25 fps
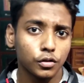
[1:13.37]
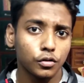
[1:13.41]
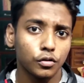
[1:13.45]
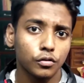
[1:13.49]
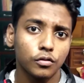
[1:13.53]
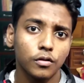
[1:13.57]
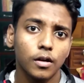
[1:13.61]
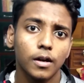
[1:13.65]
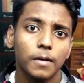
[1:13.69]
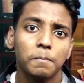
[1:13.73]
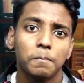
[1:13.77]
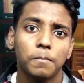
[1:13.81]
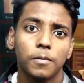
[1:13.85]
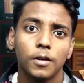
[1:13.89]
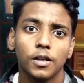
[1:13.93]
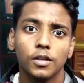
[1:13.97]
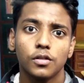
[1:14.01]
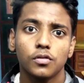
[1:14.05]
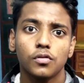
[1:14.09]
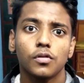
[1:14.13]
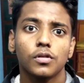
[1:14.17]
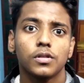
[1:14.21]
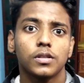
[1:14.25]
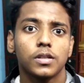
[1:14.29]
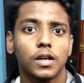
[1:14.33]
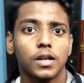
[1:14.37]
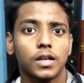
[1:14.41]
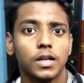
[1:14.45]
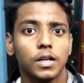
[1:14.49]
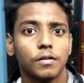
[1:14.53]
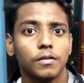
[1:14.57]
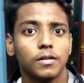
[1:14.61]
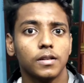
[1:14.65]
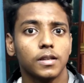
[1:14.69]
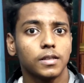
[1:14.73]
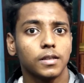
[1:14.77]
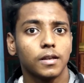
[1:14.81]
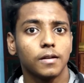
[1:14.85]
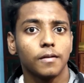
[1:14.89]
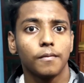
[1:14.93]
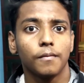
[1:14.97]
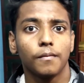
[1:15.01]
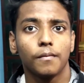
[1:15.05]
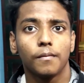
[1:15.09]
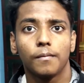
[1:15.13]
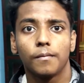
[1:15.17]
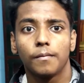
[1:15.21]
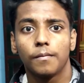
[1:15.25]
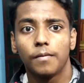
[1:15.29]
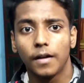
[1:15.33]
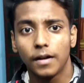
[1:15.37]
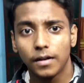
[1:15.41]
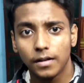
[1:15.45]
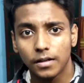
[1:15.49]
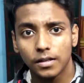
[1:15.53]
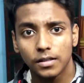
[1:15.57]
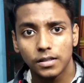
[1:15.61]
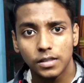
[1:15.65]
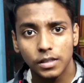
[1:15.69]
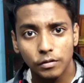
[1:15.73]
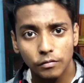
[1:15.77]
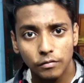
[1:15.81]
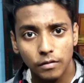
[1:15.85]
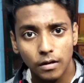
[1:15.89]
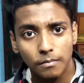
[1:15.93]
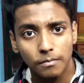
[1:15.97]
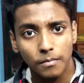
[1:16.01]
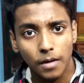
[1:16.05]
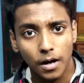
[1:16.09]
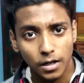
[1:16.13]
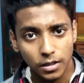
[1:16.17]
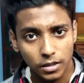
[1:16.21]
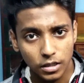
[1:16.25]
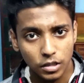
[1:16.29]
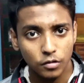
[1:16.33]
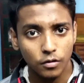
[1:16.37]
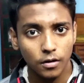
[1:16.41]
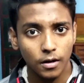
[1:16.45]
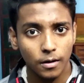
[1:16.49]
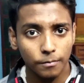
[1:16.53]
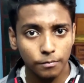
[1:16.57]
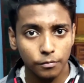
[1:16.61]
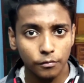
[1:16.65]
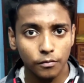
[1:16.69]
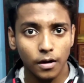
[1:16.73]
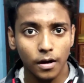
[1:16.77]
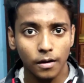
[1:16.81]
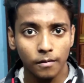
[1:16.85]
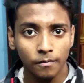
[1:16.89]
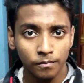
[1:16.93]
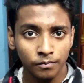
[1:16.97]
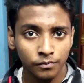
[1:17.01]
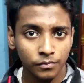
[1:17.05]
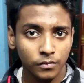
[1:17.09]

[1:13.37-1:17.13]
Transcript: जो जो है प्ले स्टोर से हटे हुए जैसे फैंटेसी हुआ मार्क्यू ऐप हुआ